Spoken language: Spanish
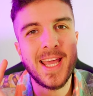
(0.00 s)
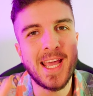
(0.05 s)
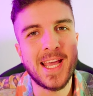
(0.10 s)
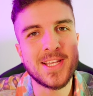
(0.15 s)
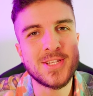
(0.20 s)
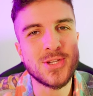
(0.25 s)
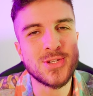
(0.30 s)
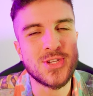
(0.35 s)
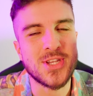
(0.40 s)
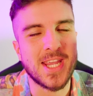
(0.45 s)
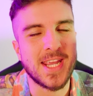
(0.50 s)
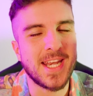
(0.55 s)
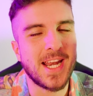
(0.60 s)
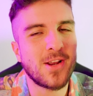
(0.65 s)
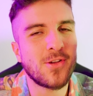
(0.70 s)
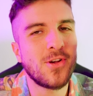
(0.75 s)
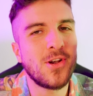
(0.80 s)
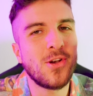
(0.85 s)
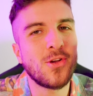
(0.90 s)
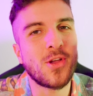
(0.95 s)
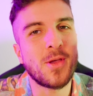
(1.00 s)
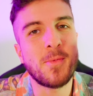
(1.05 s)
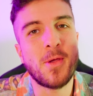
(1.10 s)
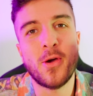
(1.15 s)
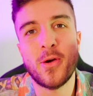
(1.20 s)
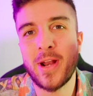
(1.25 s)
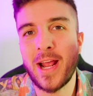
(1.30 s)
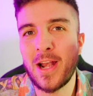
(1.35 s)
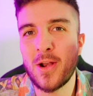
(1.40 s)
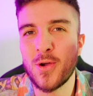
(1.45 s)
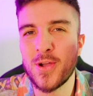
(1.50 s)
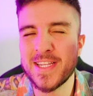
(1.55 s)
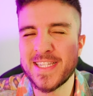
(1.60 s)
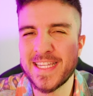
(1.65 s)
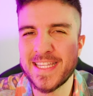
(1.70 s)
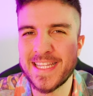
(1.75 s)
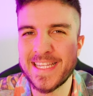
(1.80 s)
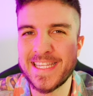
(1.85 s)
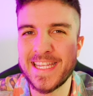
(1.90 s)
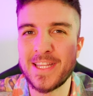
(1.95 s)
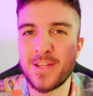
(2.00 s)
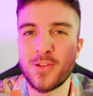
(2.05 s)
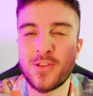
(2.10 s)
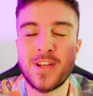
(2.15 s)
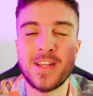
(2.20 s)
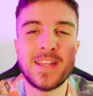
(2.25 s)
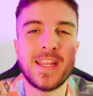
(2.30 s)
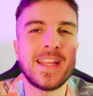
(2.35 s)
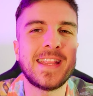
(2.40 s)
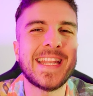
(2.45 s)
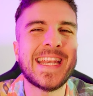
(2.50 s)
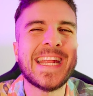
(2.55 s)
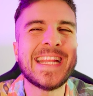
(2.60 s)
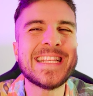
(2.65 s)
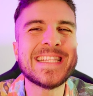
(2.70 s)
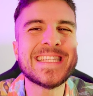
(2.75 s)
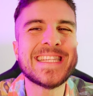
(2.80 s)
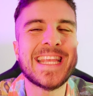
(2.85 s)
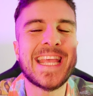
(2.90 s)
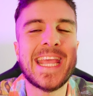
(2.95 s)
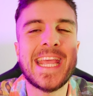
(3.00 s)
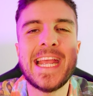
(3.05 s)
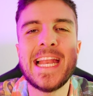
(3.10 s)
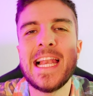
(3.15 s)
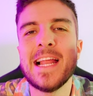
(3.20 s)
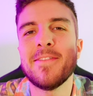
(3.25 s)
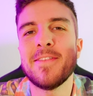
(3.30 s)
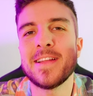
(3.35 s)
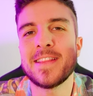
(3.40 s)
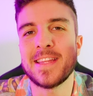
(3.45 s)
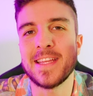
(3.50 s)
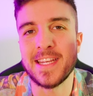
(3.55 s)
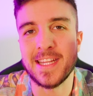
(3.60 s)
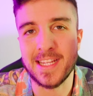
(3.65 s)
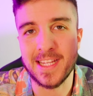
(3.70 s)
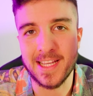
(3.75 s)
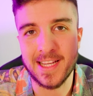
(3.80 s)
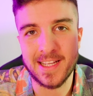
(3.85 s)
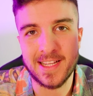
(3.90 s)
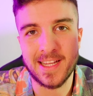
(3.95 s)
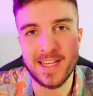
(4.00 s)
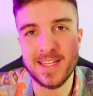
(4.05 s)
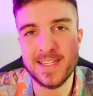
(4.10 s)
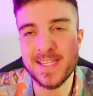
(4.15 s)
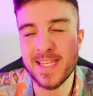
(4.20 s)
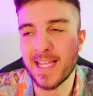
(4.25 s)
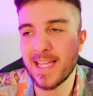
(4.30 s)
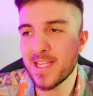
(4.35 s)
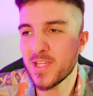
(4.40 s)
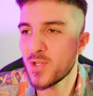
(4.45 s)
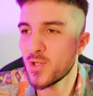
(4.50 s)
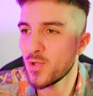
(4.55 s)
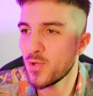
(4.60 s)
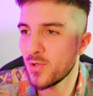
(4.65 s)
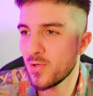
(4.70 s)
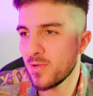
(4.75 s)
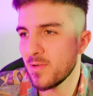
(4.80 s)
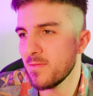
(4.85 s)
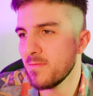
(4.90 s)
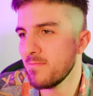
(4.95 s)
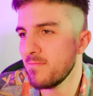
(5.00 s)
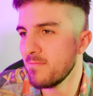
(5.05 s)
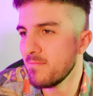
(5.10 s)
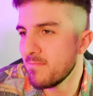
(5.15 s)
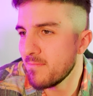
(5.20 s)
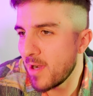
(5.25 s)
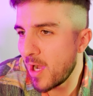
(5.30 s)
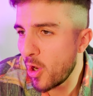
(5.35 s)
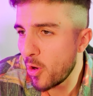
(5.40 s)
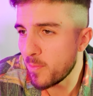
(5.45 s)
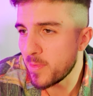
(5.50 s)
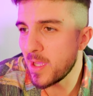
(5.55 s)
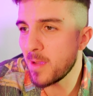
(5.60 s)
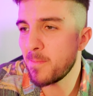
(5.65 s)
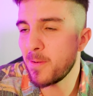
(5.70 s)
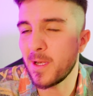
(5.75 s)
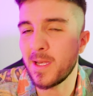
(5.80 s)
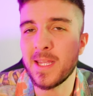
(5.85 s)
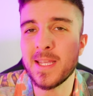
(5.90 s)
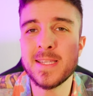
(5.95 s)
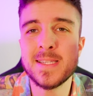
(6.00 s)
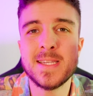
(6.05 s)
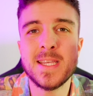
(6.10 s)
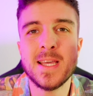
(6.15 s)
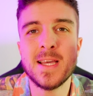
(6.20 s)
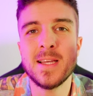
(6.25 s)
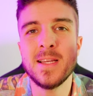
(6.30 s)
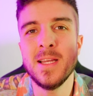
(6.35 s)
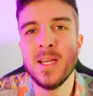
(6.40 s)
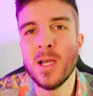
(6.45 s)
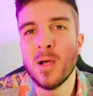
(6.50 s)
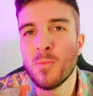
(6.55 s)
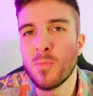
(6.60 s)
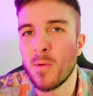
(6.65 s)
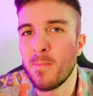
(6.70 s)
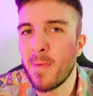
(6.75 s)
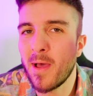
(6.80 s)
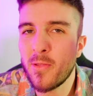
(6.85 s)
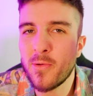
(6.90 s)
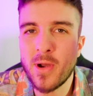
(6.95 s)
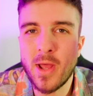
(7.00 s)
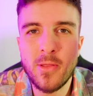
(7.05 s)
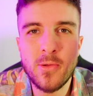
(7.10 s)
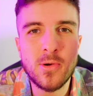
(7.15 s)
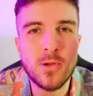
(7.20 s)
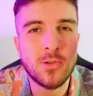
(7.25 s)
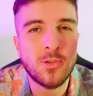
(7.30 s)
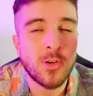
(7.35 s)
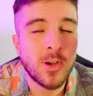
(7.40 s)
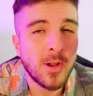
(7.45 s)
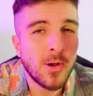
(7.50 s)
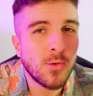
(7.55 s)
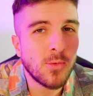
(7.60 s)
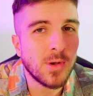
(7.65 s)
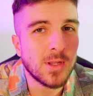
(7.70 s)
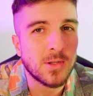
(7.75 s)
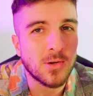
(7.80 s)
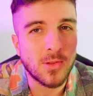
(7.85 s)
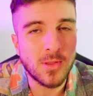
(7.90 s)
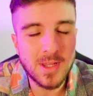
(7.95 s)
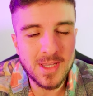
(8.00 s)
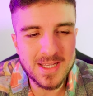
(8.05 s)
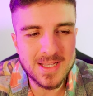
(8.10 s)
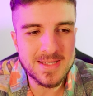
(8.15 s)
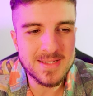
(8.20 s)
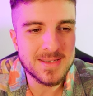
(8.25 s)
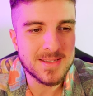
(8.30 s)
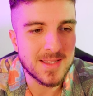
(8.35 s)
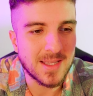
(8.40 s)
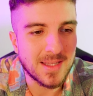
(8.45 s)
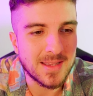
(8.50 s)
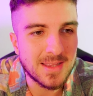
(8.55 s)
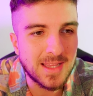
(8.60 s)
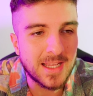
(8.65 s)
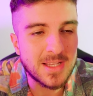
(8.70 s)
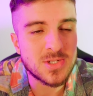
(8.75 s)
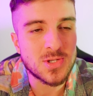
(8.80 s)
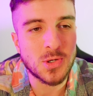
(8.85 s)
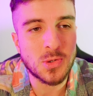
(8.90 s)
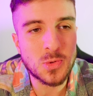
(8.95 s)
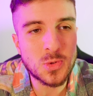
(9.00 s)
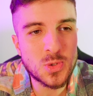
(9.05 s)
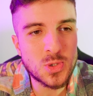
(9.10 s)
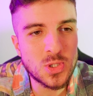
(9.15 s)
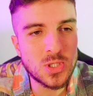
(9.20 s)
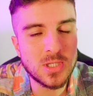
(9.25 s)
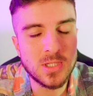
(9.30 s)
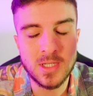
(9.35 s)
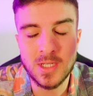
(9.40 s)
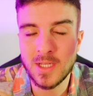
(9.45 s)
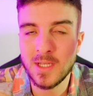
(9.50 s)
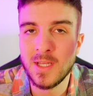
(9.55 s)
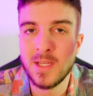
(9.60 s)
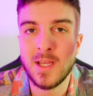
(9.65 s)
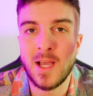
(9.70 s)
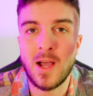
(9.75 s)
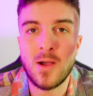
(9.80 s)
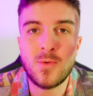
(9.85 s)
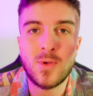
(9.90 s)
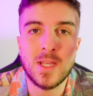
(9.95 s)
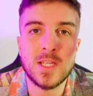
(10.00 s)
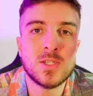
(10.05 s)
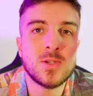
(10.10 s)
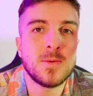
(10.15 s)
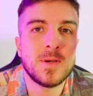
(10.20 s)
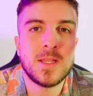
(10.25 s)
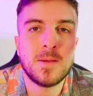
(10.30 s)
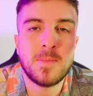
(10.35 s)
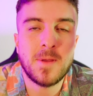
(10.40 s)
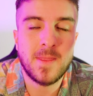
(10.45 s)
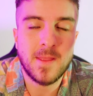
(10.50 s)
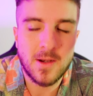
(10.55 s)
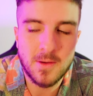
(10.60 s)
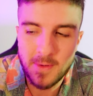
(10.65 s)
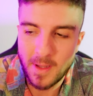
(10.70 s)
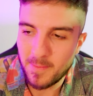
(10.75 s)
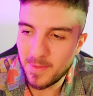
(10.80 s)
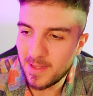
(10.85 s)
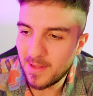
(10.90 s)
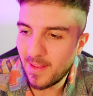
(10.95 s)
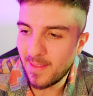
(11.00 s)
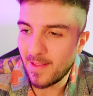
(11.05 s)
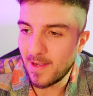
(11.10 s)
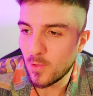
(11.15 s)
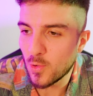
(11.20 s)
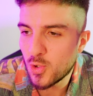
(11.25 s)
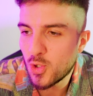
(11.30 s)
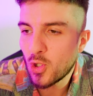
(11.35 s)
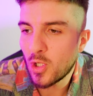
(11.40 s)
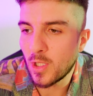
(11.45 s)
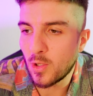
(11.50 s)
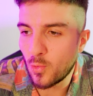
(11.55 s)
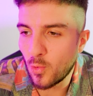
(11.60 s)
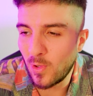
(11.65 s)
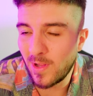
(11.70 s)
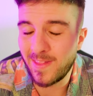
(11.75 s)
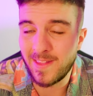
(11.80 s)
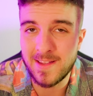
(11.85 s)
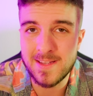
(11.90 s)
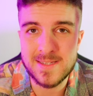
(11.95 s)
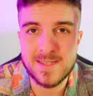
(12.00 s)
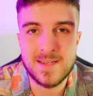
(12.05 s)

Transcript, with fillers: Eso sí, en algo es lo que mejora a los g e 733 es en la batería, que en este caso, bajo mi experiencia, pues me ha durado unos 3 o 4 días de intenso uso, aunque eso va a depender obviamente del uso que tú le des.